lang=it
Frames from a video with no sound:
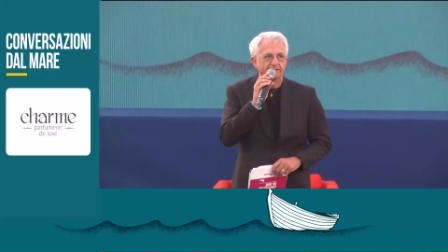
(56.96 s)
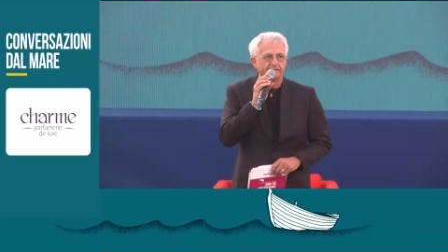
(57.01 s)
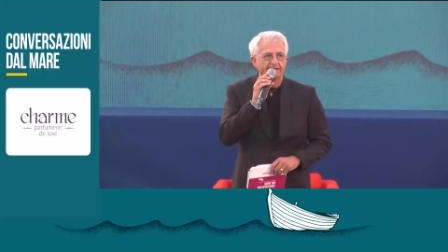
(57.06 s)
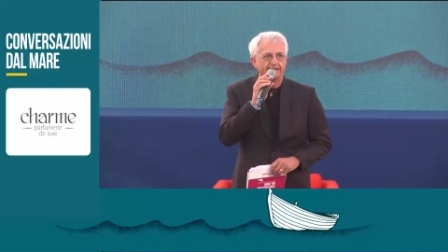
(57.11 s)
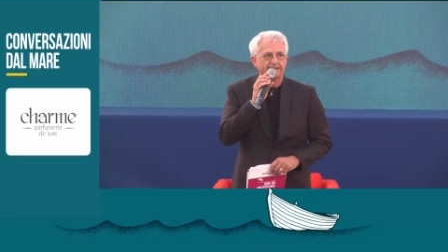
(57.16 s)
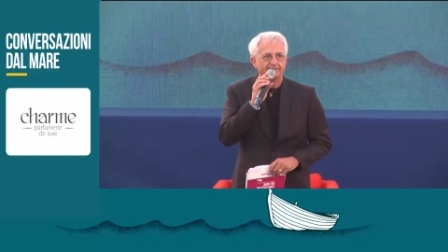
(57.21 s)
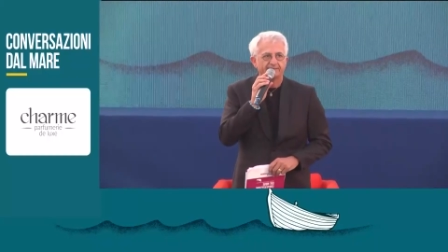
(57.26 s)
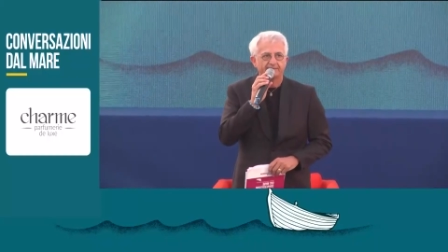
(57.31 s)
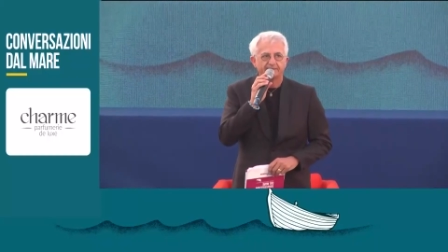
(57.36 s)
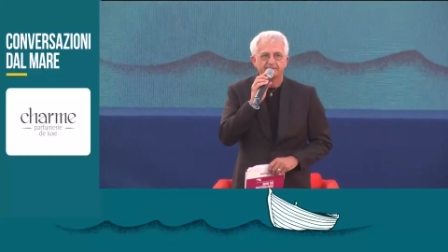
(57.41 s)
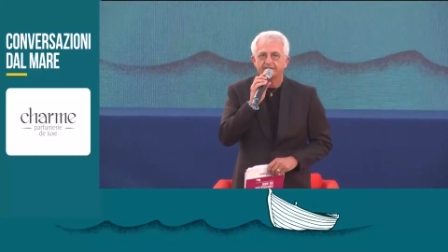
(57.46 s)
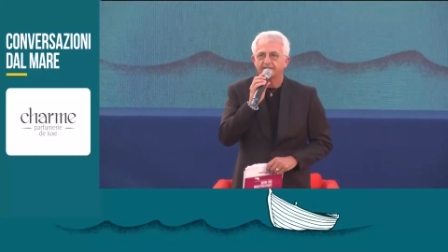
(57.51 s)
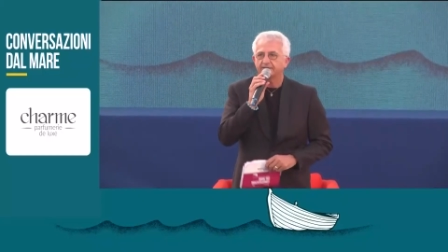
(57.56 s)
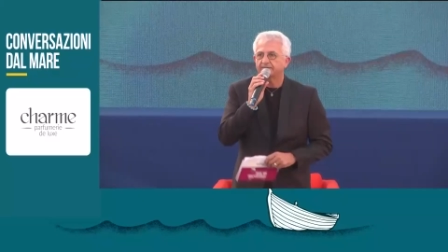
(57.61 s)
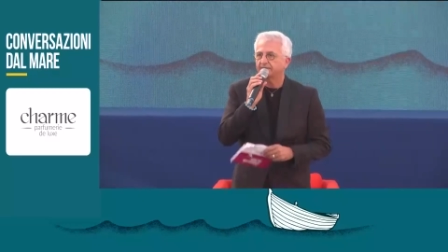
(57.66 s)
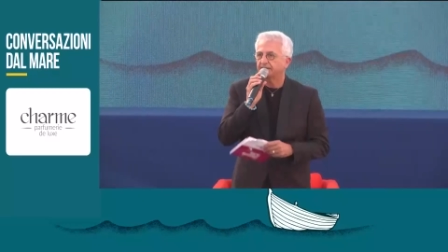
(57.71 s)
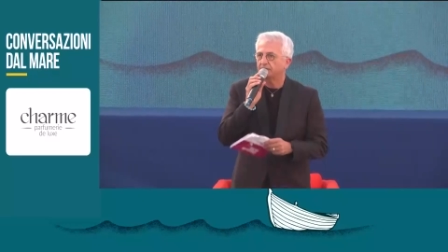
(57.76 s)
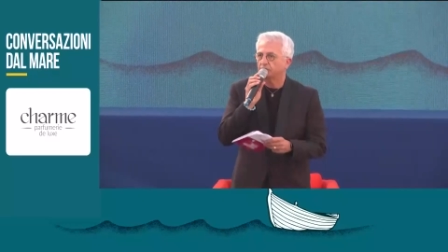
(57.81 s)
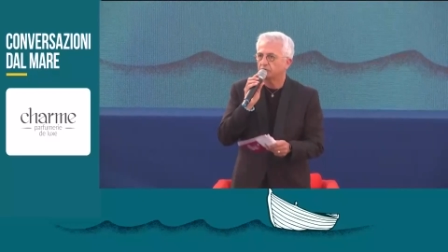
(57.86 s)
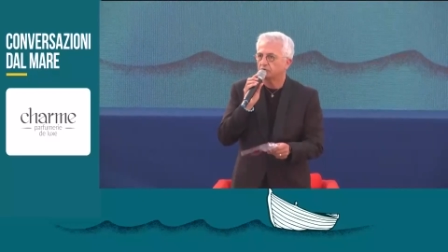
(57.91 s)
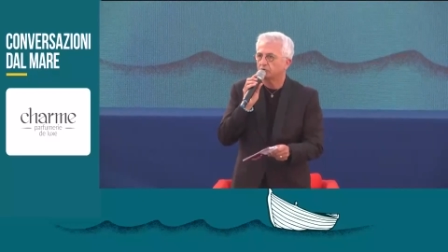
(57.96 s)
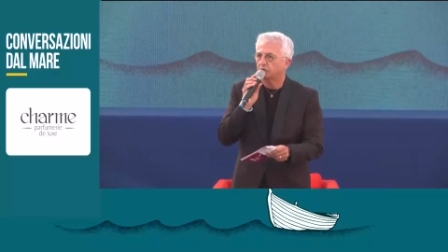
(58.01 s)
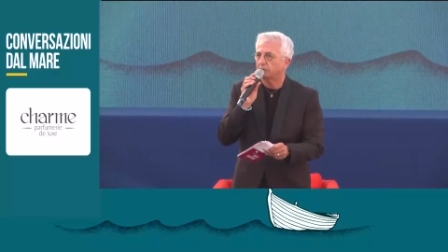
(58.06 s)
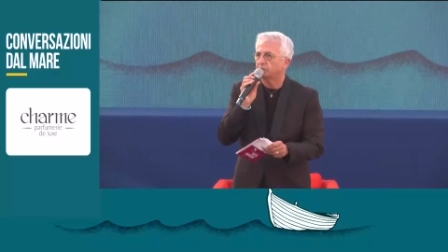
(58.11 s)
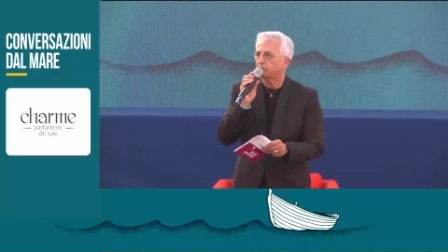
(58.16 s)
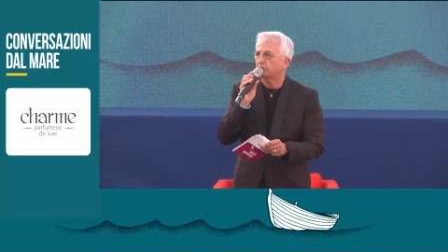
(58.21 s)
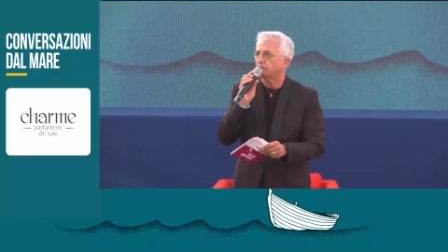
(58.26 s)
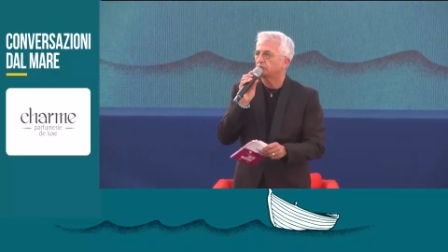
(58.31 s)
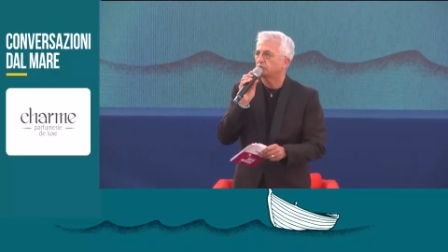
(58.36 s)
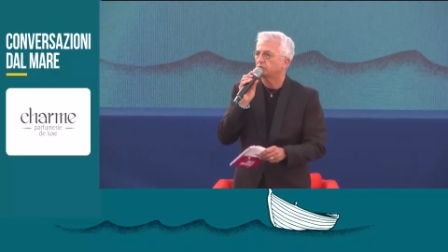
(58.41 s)
ragazzi che stanno
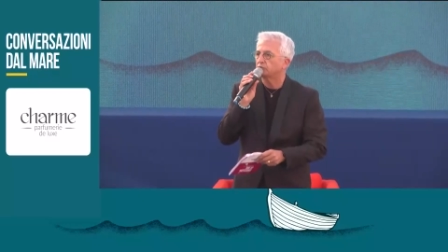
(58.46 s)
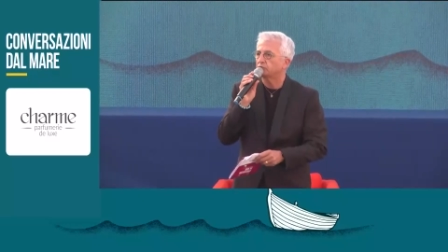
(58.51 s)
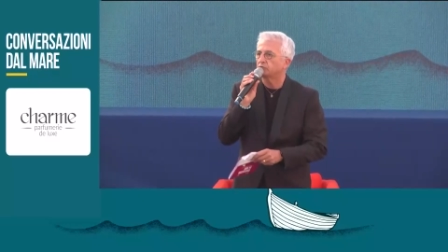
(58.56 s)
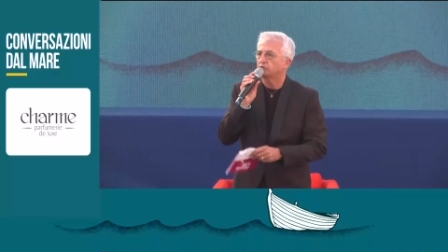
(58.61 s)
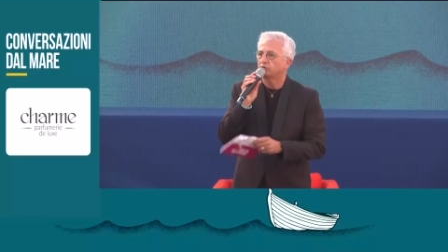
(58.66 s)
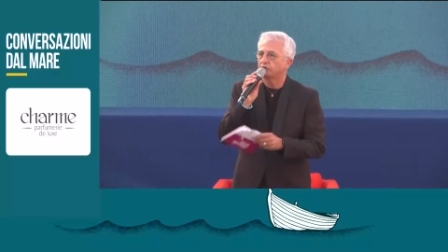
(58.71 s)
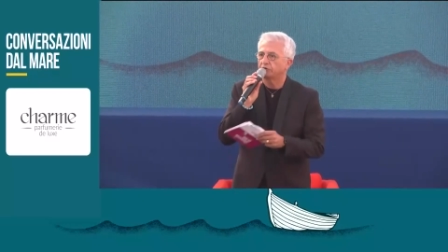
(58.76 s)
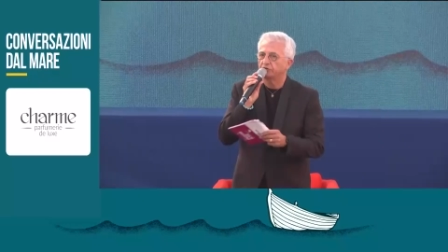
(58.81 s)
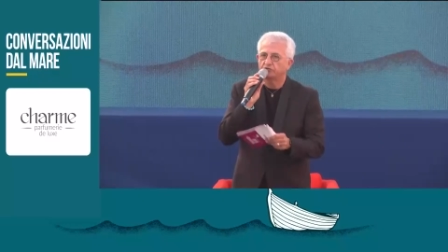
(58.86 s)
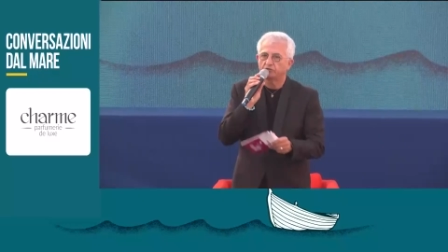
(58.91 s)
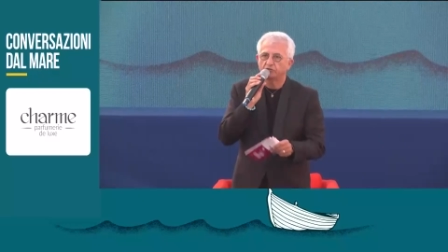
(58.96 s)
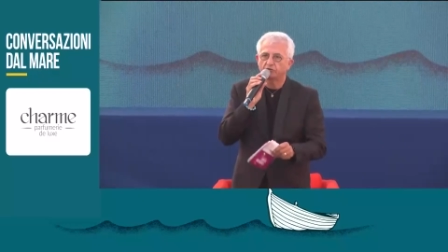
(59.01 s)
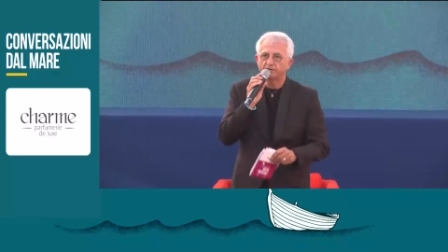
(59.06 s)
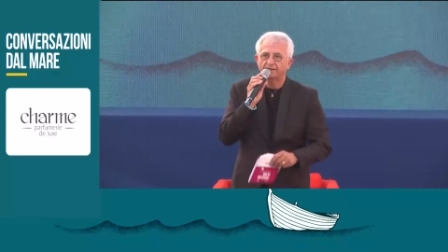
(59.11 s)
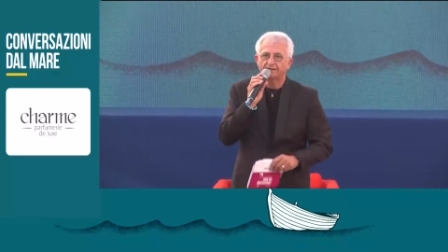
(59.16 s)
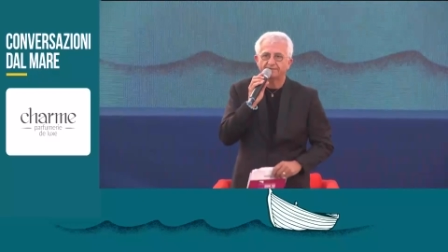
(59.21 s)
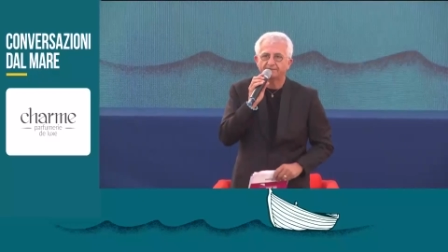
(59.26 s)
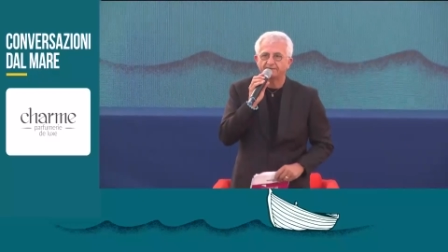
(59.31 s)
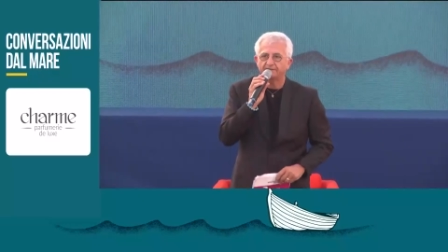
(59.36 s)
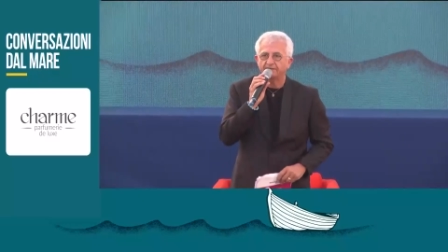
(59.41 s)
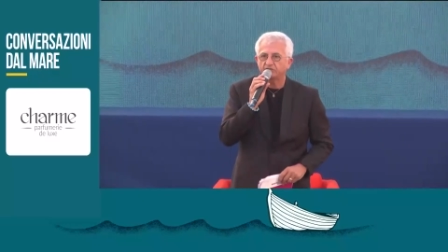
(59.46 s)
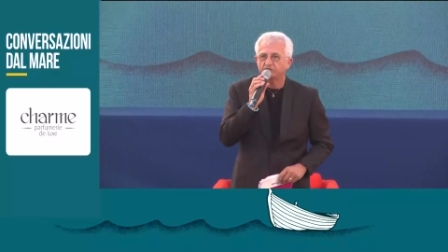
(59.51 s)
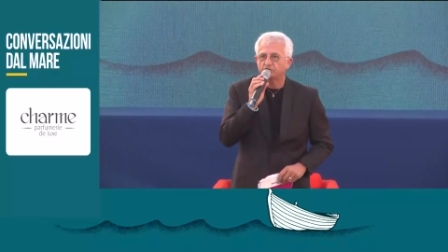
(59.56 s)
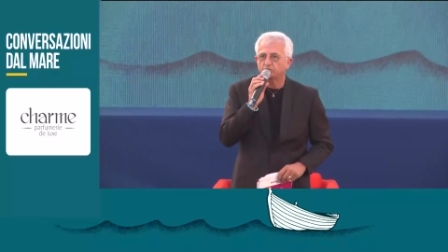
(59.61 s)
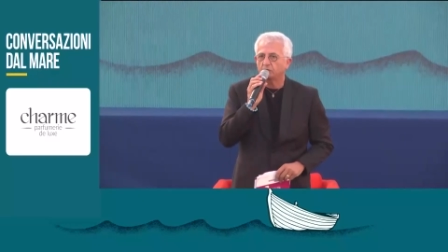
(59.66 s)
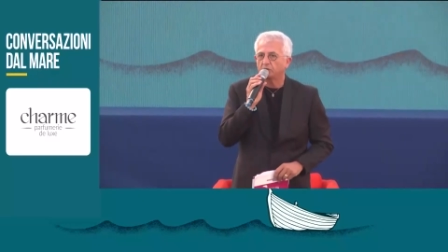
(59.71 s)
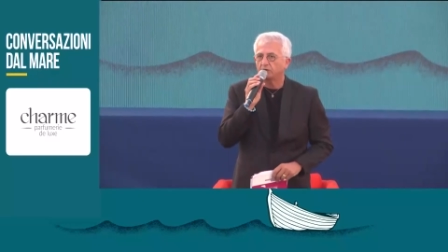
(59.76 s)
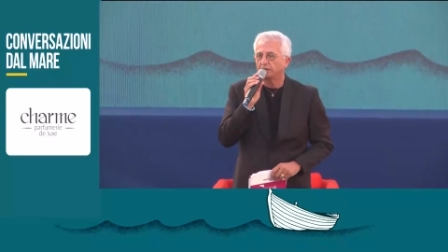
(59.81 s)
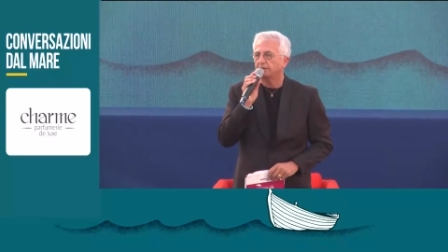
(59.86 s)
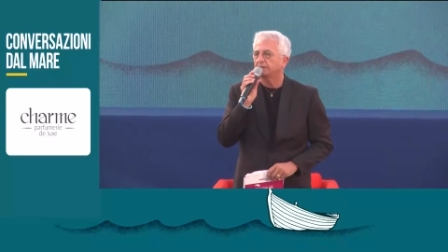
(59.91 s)
collaborando con noi. Sono ragazzi di
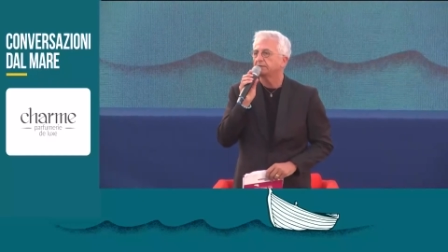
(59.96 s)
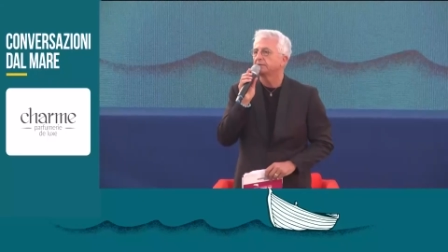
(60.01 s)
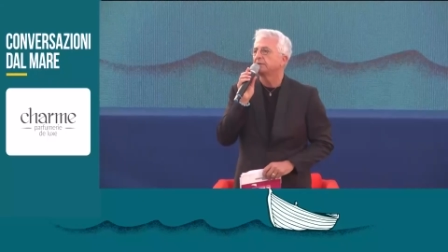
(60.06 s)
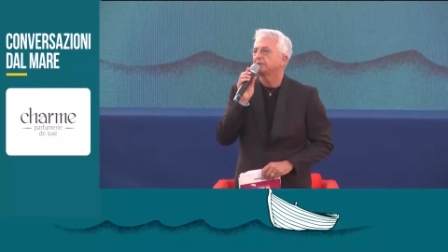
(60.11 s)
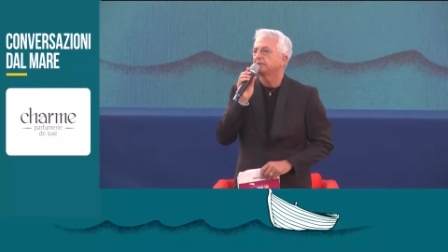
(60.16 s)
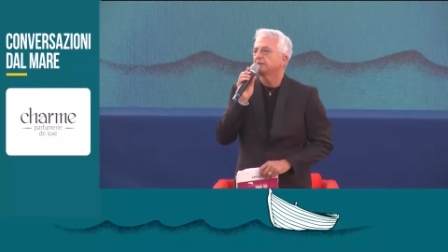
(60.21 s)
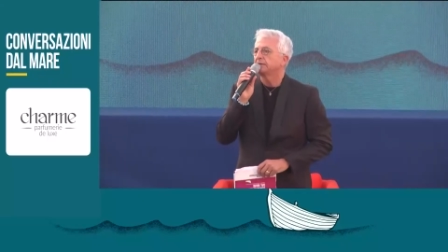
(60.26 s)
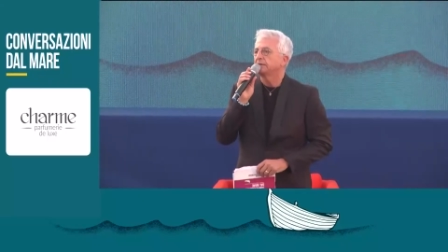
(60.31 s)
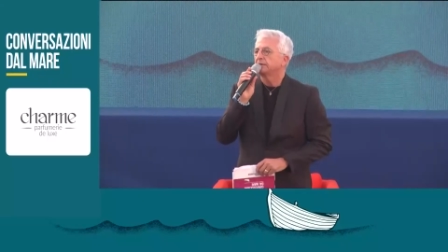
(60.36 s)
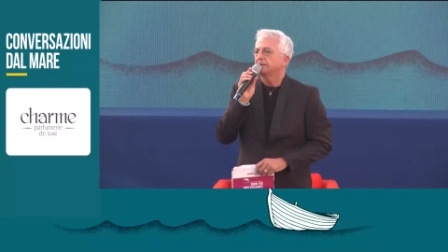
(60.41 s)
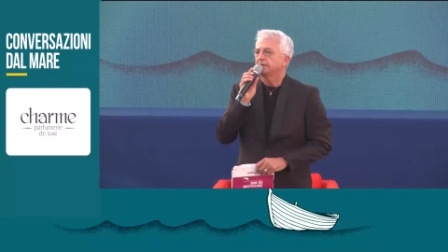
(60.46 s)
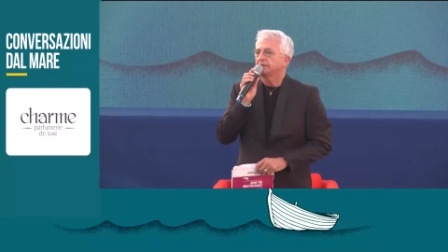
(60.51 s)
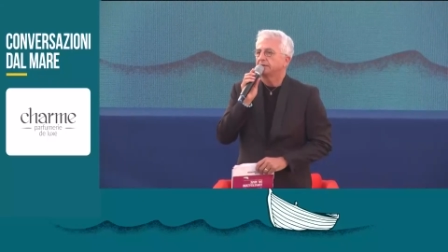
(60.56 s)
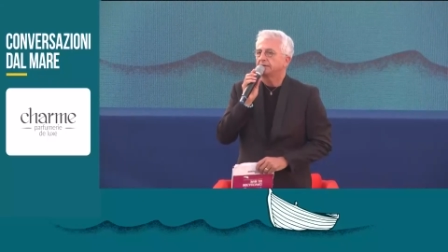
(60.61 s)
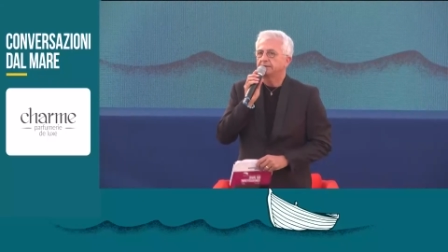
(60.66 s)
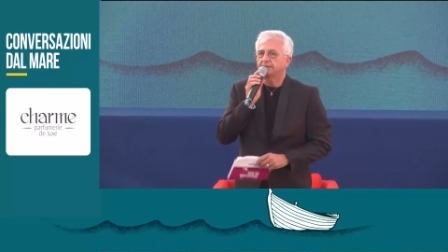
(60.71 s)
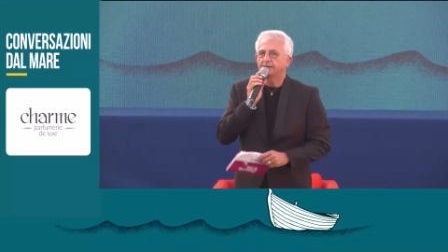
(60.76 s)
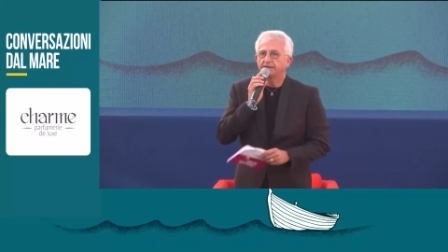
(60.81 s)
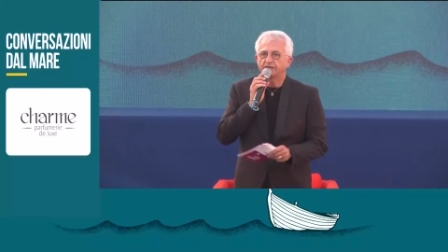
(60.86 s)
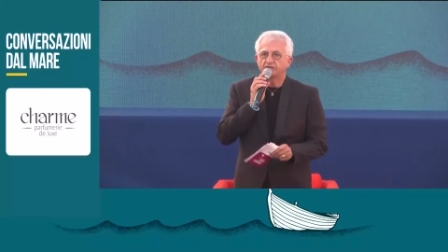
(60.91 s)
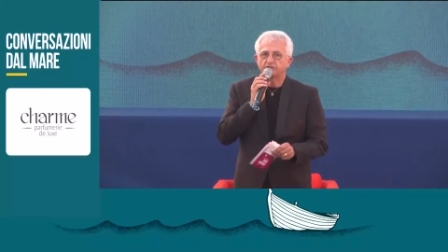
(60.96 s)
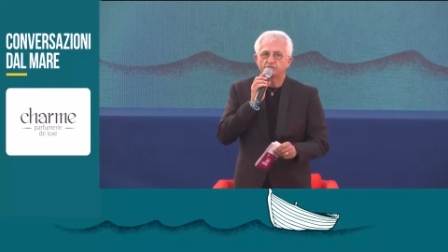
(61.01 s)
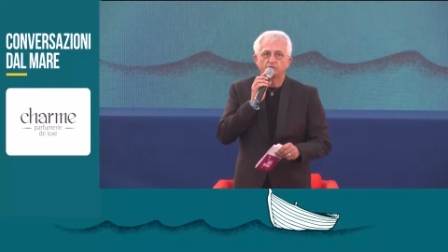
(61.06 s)
scuola, eh, delle